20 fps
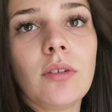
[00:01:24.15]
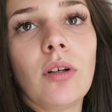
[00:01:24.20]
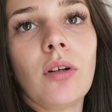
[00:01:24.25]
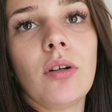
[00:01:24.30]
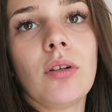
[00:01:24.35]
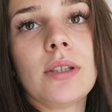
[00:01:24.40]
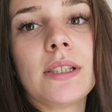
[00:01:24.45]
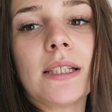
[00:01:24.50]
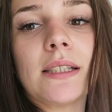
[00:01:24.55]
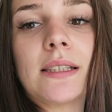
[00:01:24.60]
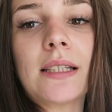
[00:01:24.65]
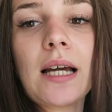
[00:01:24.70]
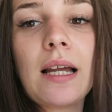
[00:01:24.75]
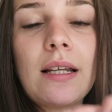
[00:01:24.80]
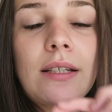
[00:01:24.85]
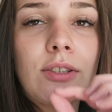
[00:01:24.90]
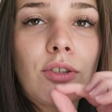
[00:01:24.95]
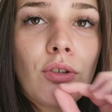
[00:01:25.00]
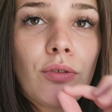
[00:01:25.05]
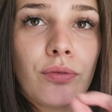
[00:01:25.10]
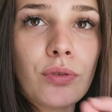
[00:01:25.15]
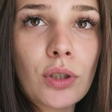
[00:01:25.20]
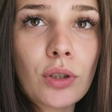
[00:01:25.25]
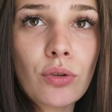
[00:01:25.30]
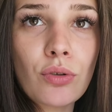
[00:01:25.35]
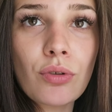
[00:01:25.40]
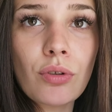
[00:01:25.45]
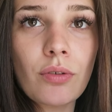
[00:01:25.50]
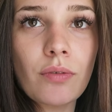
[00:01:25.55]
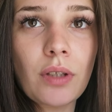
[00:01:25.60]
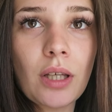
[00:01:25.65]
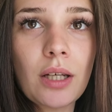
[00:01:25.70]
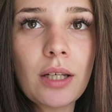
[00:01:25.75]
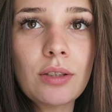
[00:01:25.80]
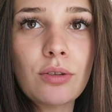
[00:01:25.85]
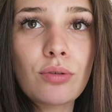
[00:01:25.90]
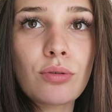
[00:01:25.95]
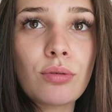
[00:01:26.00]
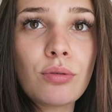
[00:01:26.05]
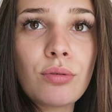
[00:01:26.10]
Euh, ça sera la seule fois que je reviens
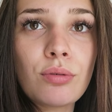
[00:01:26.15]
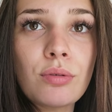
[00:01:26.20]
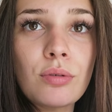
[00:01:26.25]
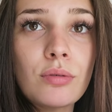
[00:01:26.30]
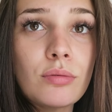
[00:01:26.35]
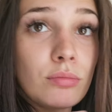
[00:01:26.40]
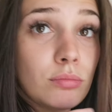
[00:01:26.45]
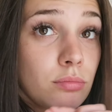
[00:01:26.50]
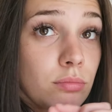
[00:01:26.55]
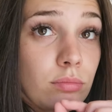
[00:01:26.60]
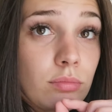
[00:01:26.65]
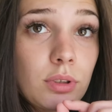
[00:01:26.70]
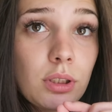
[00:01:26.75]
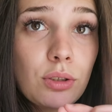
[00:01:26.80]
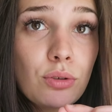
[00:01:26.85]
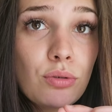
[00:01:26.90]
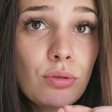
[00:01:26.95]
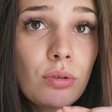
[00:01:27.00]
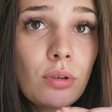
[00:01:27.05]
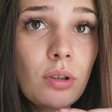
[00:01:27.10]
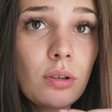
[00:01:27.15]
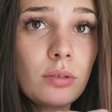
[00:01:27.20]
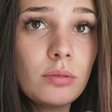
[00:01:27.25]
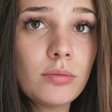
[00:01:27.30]
là-dessus, c'est sûr.